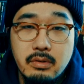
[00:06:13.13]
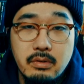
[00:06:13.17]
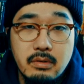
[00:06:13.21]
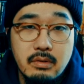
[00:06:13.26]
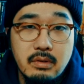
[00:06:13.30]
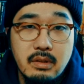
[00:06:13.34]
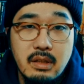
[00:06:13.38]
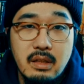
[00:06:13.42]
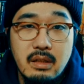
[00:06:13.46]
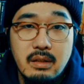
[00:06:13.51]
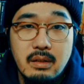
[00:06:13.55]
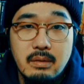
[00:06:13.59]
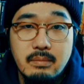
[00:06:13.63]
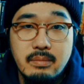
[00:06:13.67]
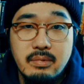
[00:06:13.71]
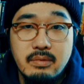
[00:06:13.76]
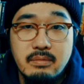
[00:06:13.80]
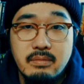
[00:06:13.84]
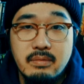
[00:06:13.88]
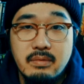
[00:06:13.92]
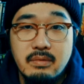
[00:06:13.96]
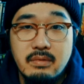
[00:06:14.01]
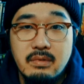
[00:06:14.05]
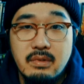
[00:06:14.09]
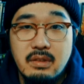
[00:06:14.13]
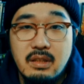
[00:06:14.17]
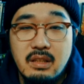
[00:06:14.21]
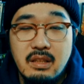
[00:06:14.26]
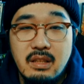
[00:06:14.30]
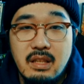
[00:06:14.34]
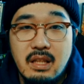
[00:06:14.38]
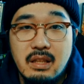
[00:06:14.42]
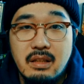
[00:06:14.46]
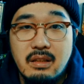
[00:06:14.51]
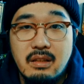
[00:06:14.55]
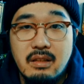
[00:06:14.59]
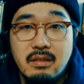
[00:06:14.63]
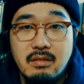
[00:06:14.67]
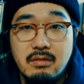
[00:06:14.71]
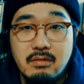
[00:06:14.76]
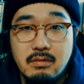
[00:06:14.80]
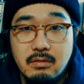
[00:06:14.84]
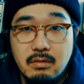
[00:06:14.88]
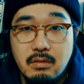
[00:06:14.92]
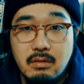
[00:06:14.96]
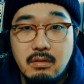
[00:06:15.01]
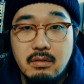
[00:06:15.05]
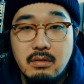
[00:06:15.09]
要な部分になってく
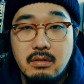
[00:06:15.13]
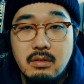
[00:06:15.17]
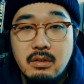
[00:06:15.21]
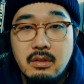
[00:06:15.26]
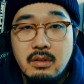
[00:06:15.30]
ると